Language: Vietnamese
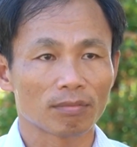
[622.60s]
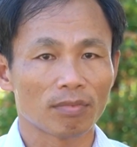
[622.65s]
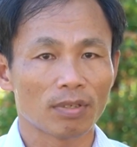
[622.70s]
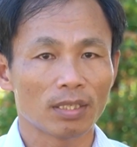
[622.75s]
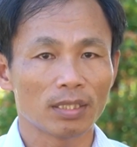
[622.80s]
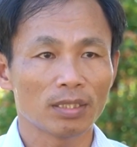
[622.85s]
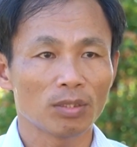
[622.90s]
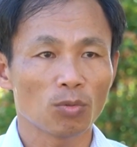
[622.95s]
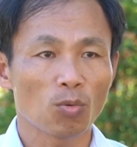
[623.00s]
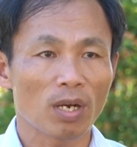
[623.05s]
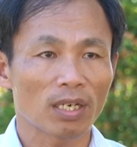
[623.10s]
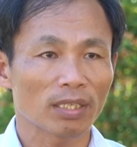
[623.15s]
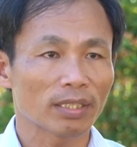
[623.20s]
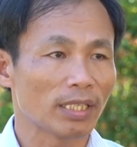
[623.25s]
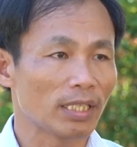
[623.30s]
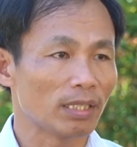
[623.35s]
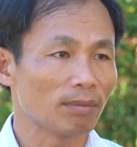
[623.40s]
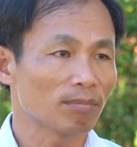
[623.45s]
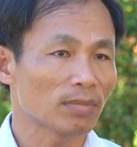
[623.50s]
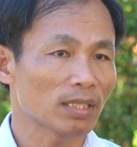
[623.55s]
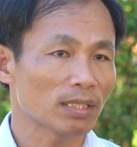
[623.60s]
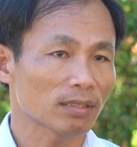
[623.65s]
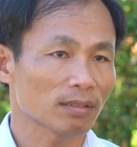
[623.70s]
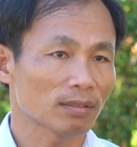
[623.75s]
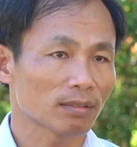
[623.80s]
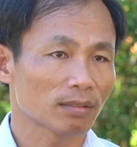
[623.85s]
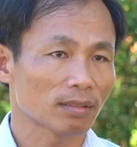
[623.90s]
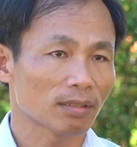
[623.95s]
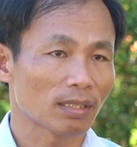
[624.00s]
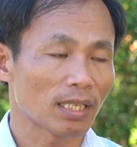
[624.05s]
với quan điểm á,
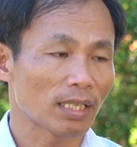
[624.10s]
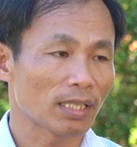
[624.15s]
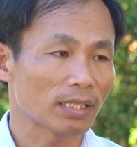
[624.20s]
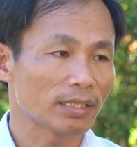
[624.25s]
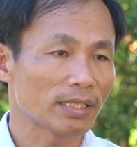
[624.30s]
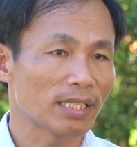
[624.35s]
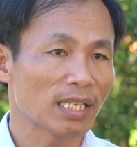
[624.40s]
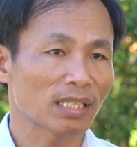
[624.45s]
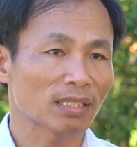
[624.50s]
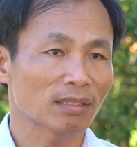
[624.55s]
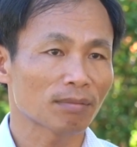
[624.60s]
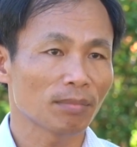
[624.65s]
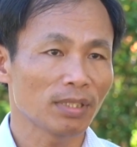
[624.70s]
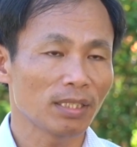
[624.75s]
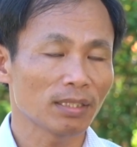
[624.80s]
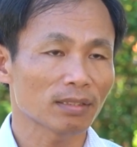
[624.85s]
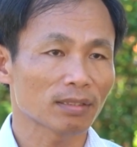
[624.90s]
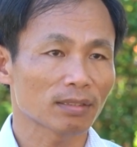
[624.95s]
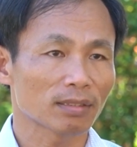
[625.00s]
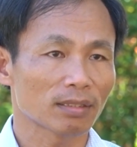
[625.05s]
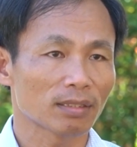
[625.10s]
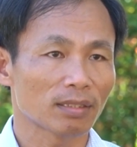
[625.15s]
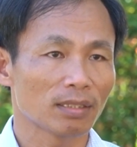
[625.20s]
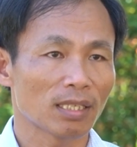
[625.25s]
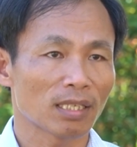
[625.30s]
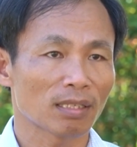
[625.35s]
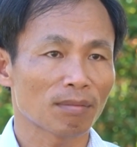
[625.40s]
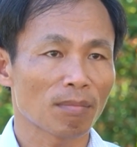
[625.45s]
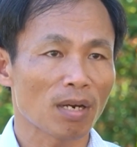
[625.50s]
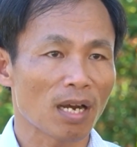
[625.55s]
là dân biết
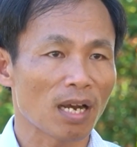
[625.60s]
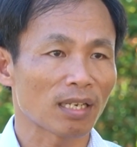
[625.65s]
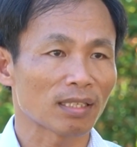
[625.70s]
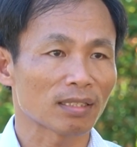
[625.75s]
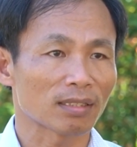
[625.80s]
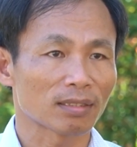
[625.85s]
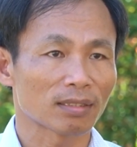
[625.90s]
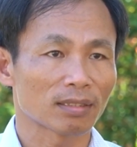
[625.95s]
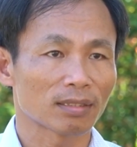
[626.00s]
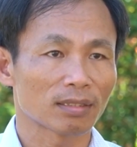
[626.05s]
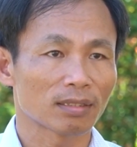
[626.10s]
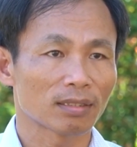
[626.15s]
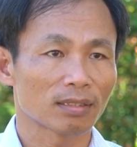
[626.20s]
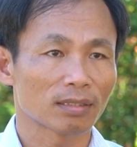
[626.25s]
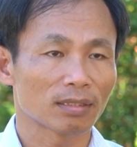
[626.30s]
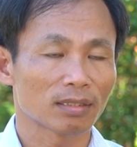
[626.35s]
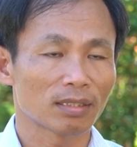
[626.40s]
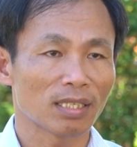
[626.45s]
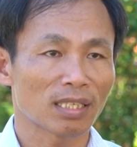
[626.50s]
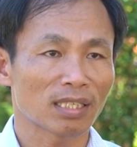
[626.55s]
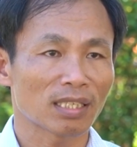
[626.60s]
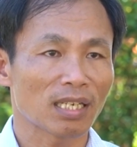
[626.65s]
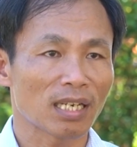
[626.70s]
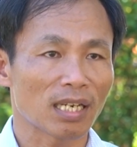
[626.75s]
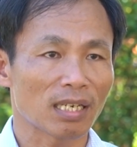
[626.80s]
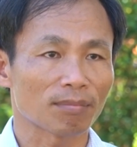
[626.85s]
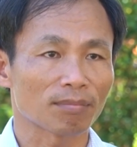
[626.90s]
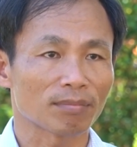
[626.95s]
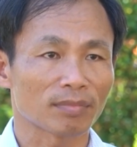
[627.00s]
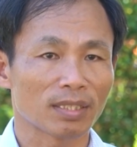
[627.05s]
dân bàn dân
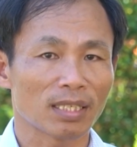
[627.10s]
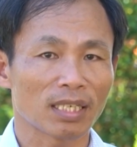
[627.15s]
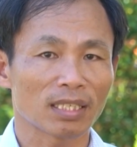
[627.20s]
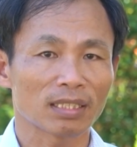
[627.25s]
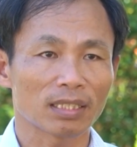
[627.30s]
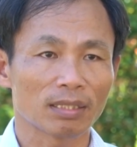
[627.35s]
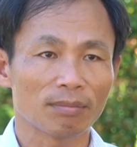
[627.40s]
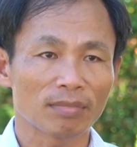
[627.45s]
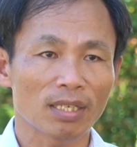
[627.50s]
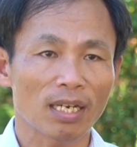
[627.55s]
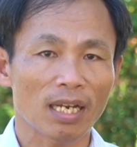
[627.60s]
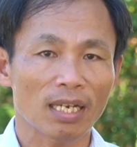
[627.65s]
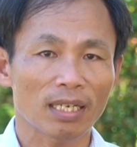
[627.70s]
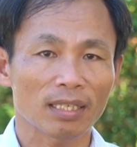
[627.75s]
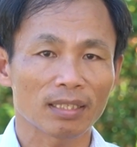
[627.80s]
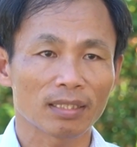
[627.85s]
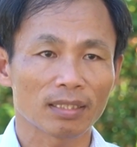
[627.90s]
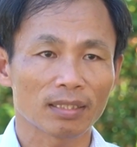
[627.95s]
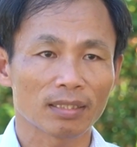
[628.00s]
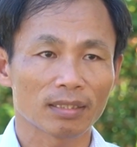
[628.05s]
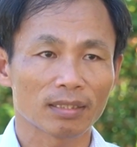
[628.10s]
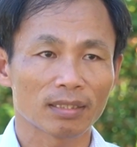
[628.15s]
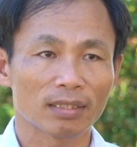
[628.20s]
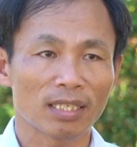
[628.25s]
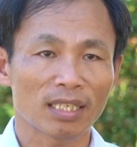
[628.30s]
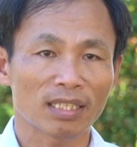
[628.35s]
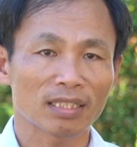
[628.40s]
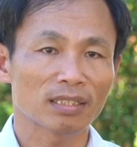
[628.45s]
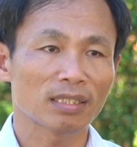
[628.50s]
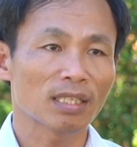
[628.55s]
làm dân kiểm tra
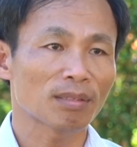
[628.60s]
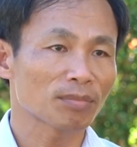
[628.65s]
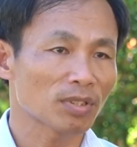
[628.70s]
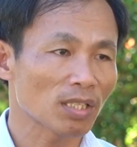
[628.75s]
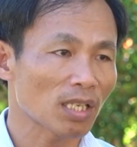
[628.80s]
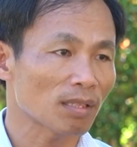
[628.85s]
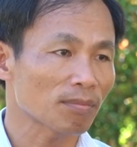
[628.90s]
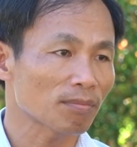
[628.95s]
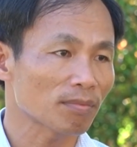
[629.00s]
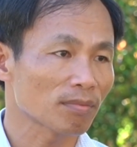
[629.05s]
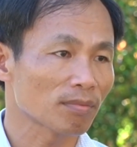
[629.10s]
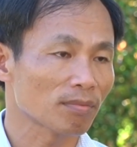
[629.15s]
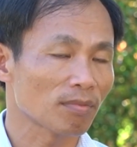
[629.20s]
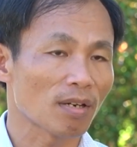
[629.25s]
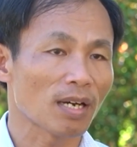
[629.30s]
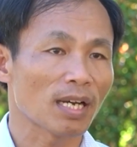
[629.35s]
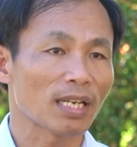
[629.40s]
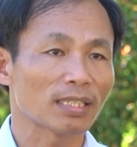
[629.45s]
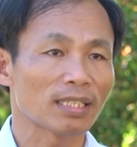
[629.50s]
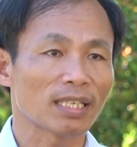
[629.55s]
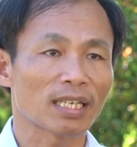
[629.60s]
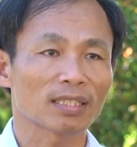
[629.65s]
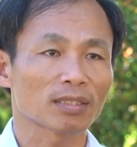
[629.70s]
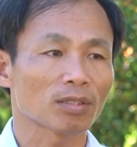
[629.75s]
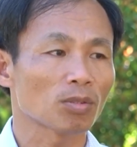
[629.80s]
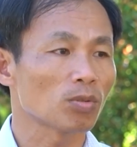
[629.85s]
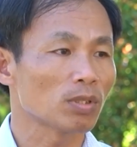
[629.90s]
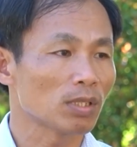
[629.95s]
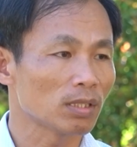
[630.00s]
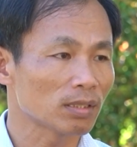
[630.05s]
dân giám sát và
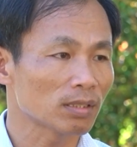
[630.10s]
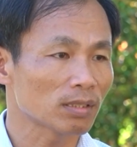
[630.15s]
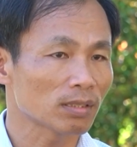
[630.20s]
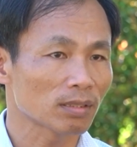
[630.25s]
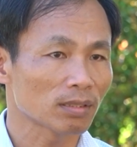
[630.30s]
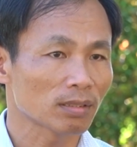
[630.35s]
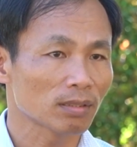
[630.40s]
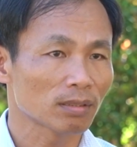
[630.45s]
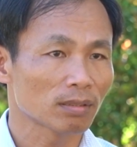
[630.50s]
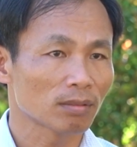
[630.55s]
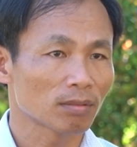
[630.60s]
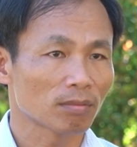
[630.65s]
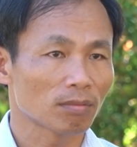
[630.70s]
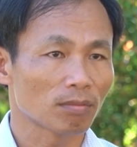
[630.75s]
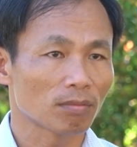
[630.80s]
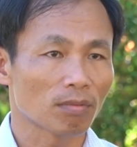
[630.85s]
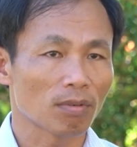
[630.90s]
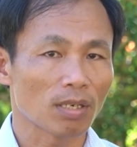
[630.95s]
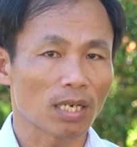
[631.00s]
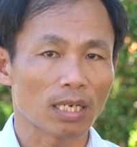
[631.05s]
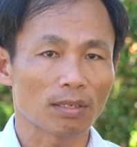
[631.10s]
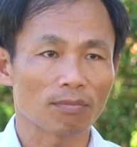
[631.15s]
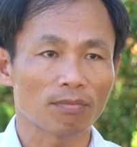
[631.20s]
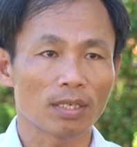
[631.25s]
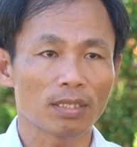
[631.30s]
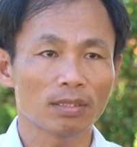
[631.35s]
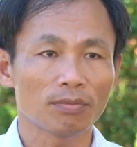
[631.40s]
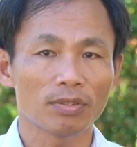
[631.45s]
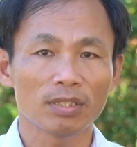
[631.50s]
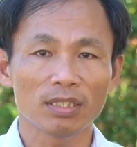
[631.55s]
dân thụ hưởng và
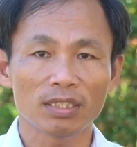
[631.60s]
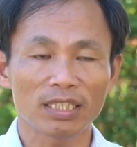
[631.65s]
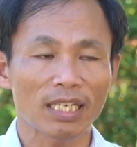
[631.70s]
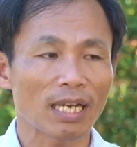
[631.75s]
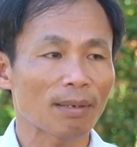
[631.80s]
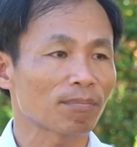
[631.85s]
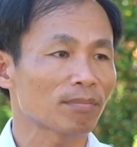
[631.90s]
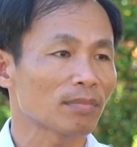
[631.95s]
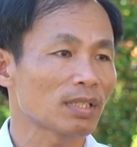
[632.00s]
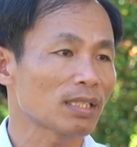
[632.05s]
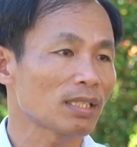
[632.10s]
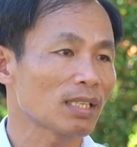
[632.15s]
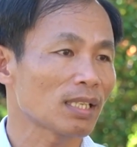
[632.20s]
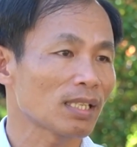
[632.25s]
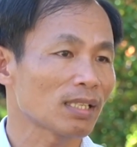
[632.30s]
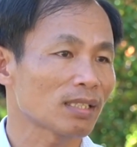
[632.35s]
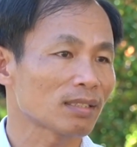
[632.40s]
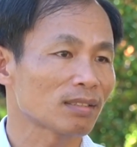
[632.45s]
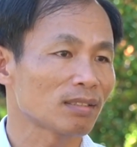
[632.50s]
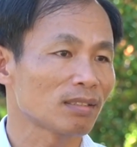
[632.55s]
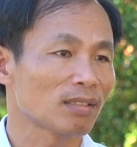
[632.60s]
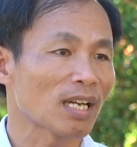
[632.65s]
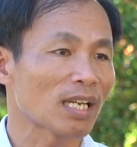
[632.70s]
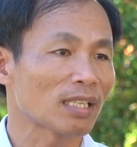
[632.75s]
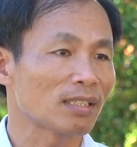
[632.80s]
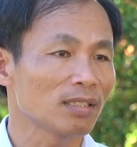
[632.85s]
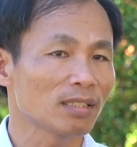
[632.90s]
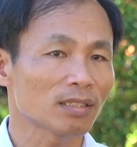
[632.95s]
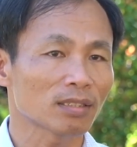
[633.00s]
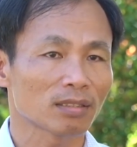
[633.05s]
với phương châm á, là
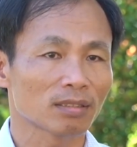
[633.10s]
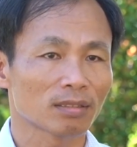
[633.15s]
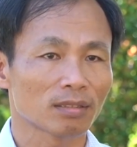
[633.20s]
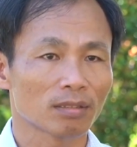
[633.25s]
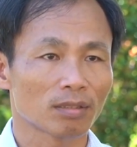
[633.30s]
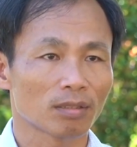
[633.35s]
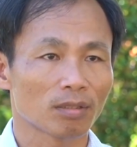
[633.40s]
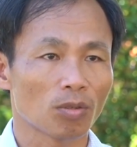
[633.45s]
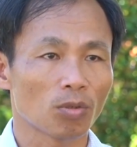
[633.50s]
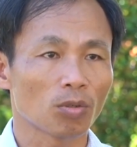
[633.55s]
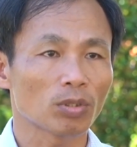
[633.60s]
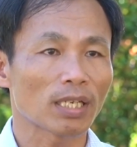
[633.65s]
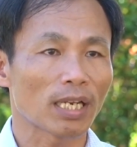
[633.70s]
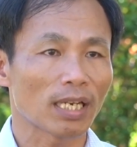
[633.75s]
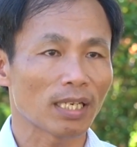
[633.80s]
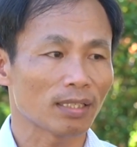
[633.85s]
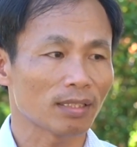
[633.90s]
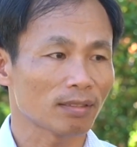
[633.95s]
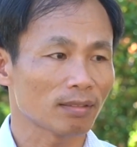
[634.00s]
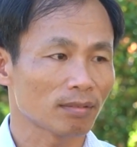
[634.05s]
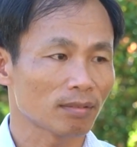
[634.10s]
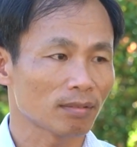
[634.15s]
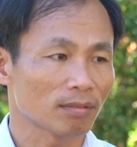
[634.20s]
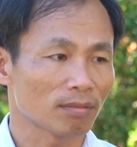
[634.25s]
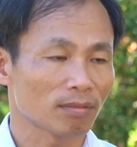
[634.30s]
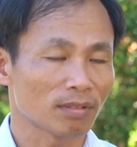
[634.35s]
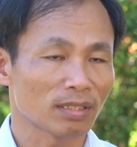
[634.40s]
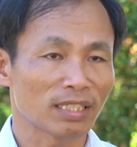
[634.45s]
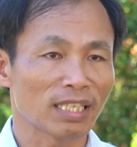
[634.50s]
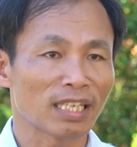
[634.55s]
nhà nước hỗ trợ
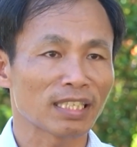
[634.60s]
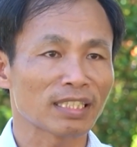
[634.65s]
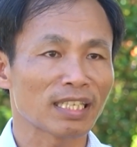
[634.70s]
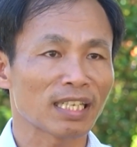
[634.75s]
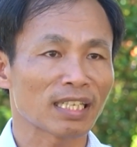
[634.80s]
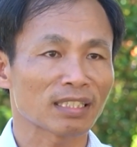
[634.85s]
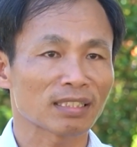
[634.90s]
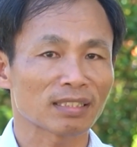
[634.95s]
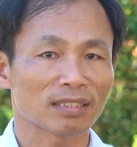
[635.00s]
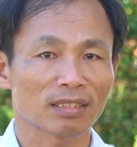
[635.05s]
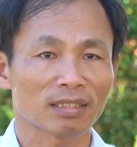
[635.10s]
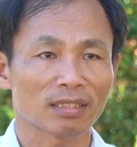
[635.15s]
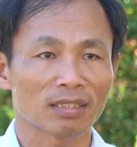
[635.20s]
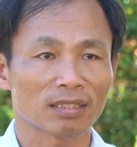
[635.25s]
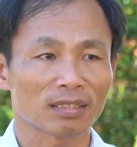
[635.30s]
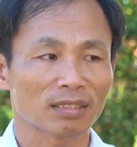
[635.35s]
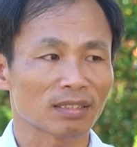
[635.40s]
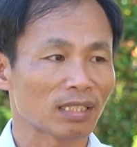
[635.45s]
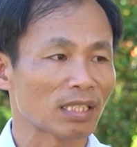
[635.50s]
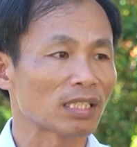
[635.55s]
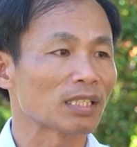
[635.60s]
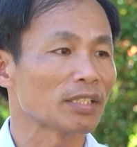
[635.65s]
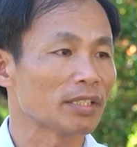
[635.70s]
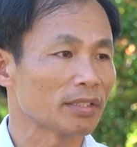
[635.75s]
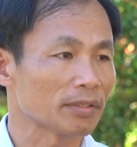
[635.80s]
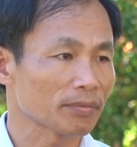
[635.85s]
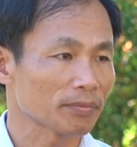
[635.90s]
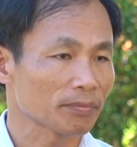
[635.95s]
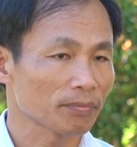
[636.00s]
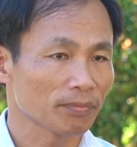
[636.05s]
nhân dân là thực
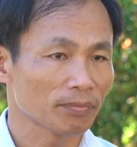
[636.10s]
hiện